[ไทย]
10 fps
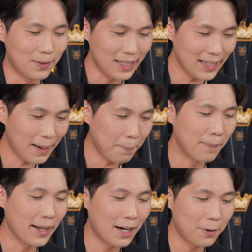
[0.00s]
วันนี้ครับผ
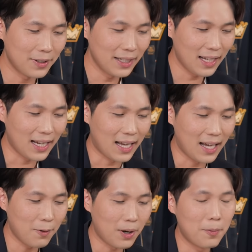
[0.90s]
มได้เอาเนื้อหา
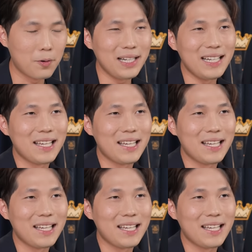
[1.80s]
ความรู้